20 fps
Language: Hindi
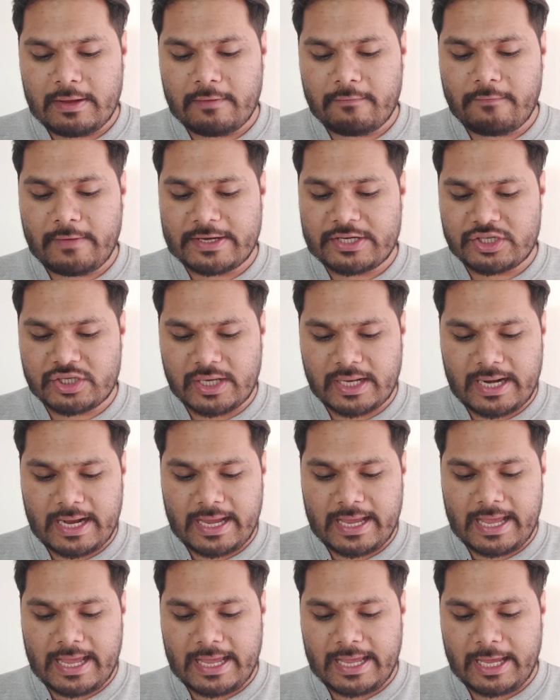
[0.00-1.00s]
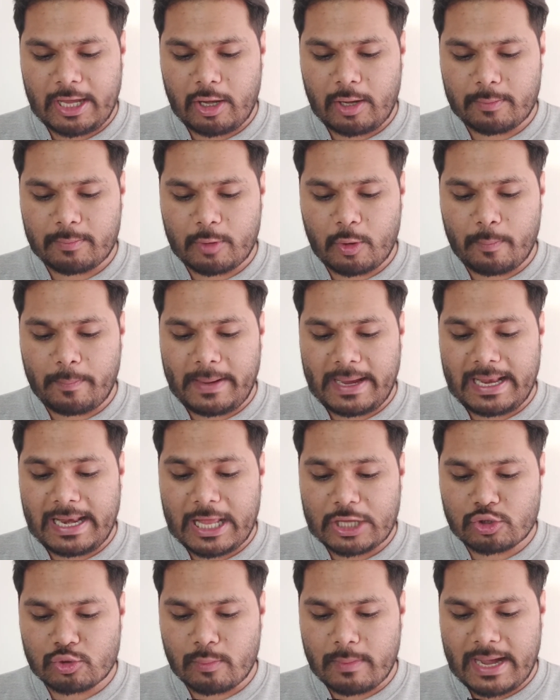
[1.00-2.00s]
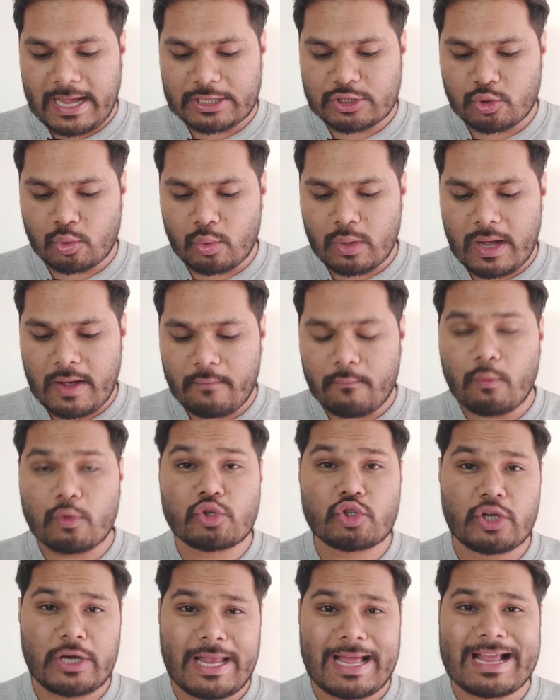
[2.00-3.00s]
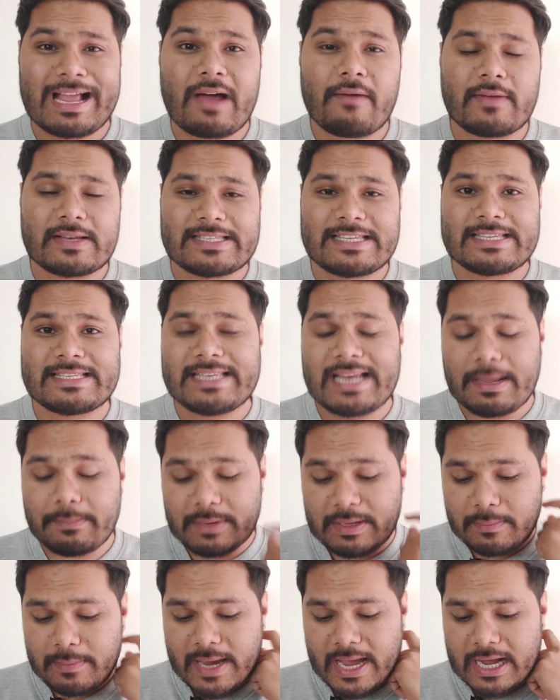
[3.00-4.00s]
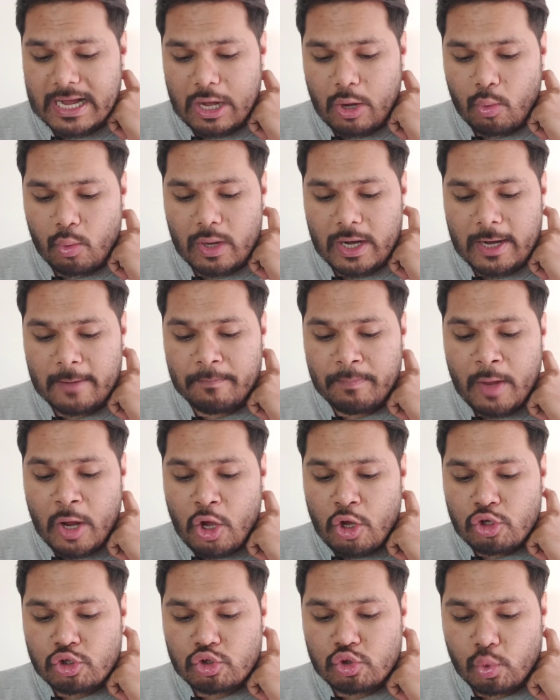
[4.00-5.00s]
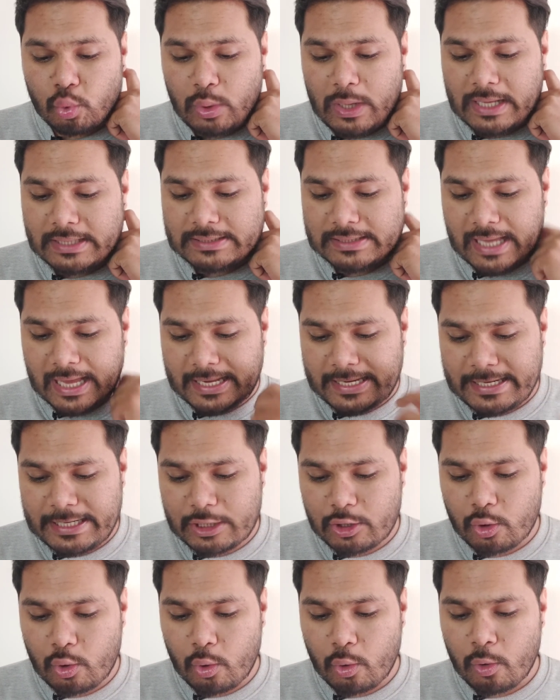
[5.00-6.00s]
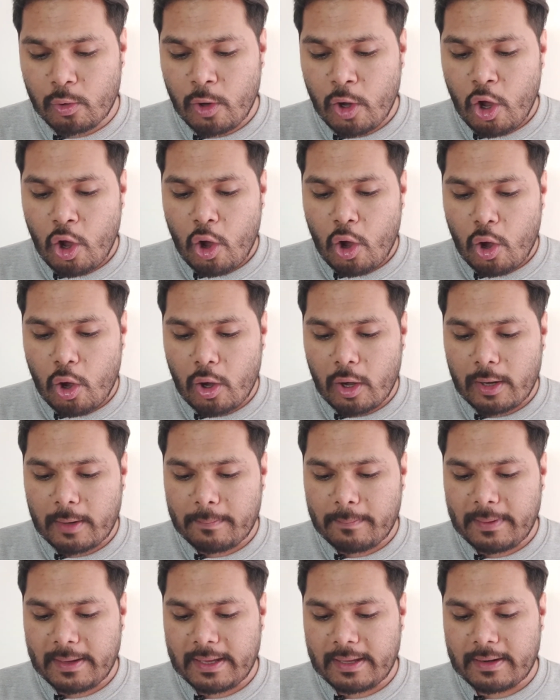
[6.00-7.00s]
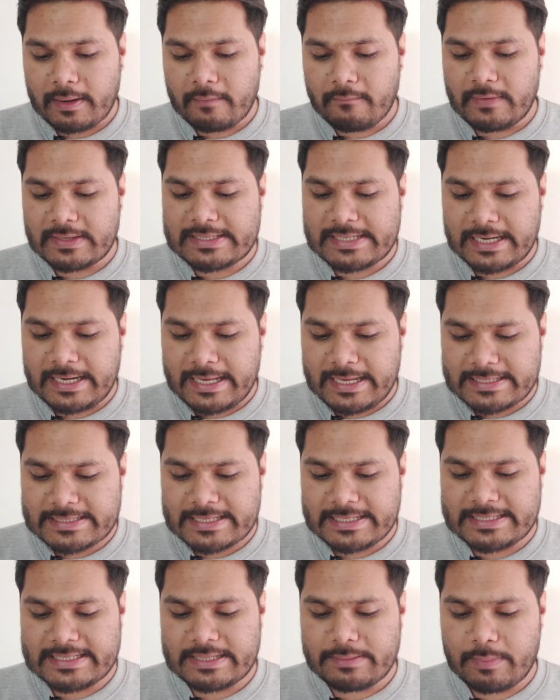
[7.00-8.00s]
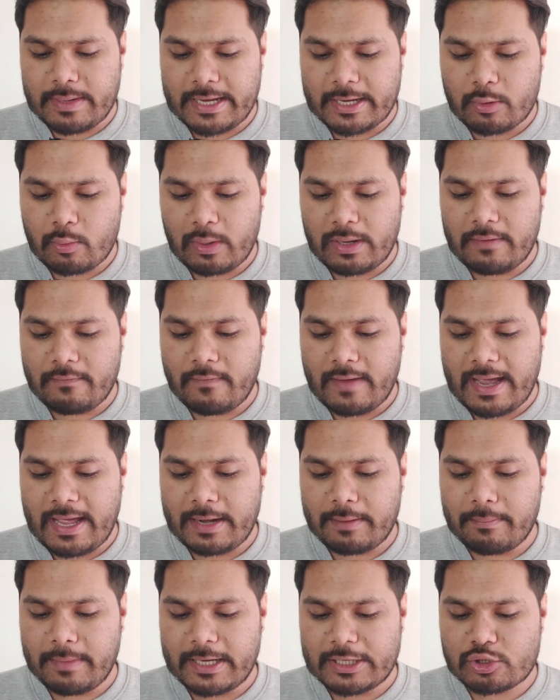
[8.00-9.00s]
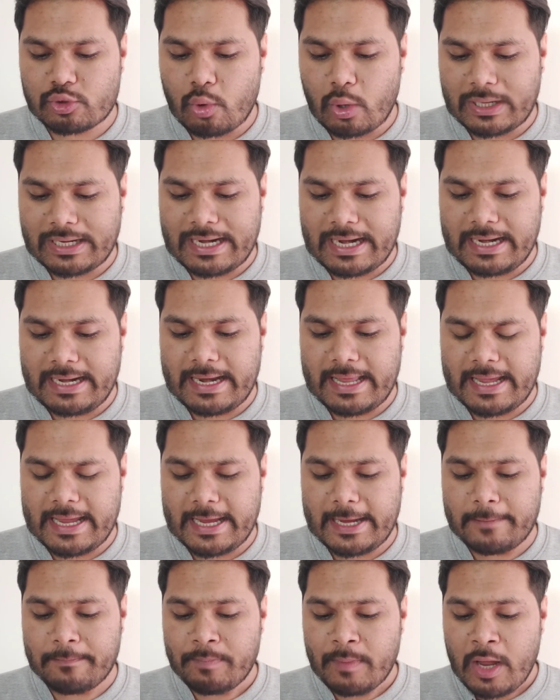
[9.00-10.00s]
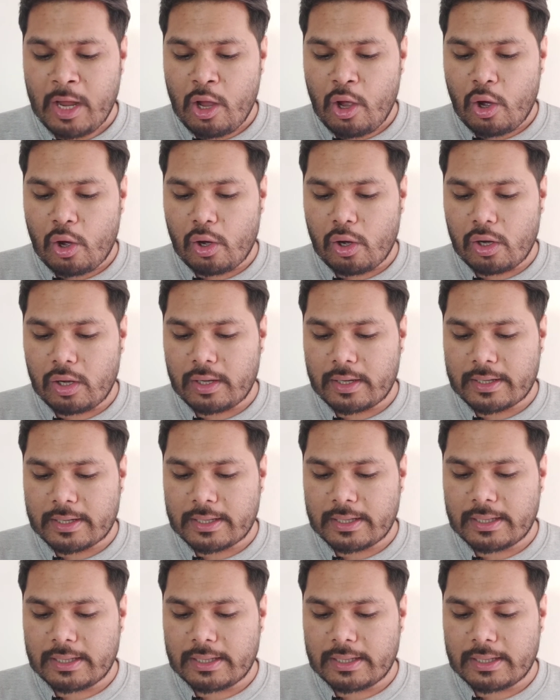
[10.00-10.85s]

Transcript: फिक्सचर आया है आपको पहला जो मैच होगा वो श्रीलंका वर्सेज नामीबिया का होगा सोलह तारीख को और फिर वेस्ट इंडीज़ की टीम है क्वालिफायर में स्कॉटलैंड है और